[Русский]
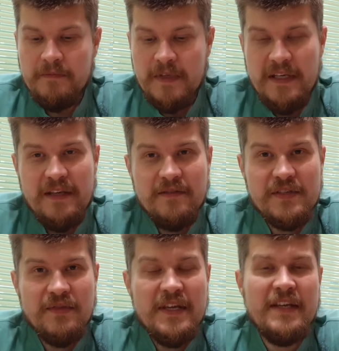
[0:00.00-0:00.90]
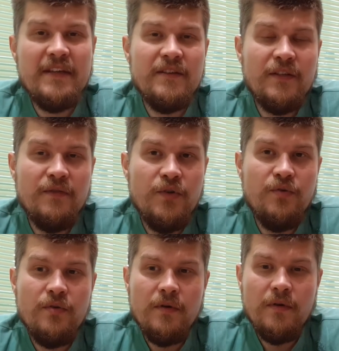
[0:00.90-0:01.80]
И в своих
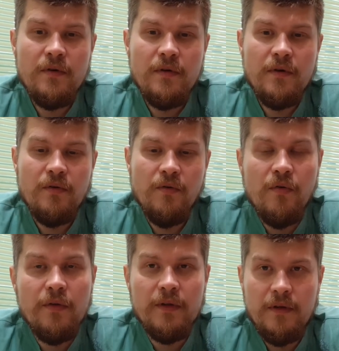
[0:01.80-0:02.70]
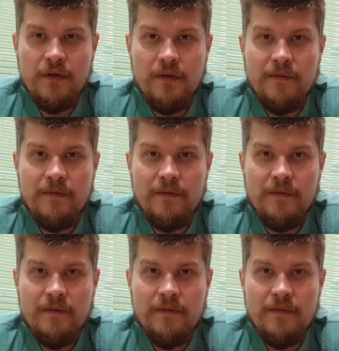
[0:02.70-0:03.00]
интервью он